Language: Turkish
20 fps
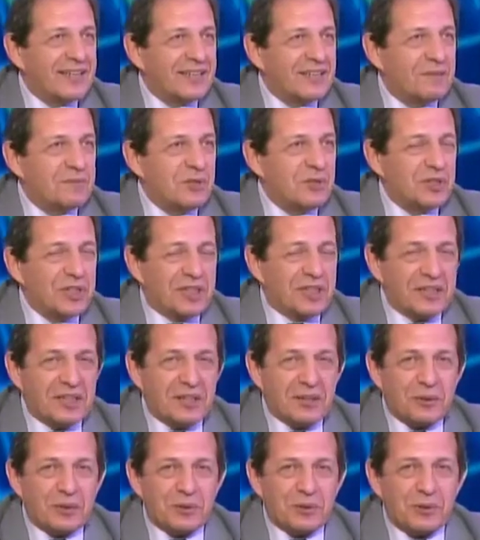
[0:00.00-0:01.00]

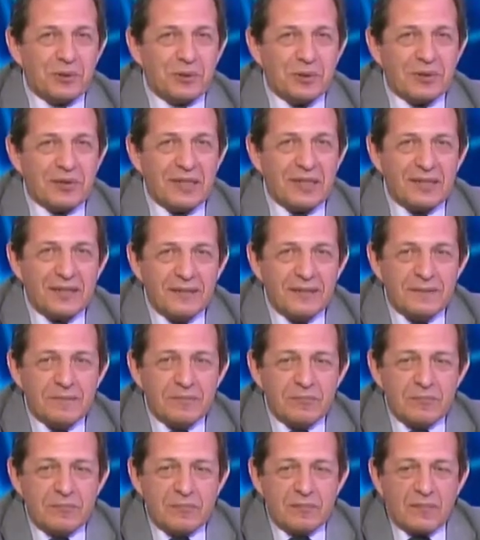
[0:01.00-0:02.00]
gidebilecekleri konusunda.
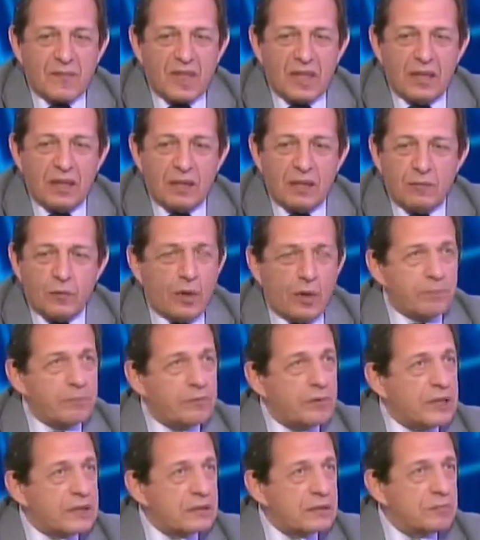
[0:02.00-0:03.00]
E, ee, WAP
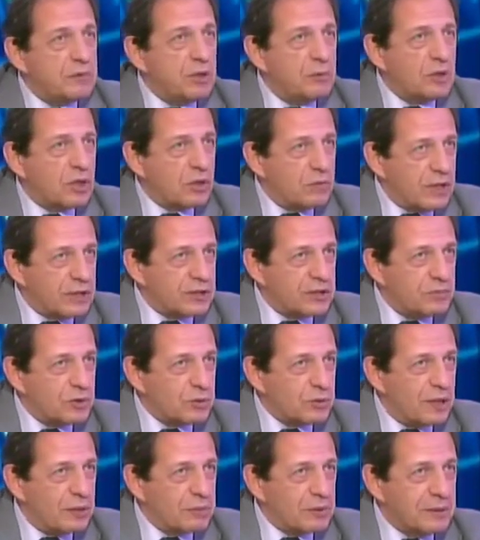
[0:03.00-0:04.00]
var. Bilmiyorum
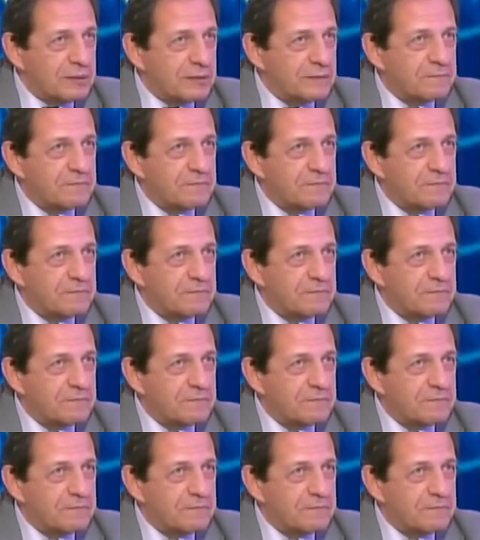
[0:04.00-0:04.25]
vaktimiz var mı?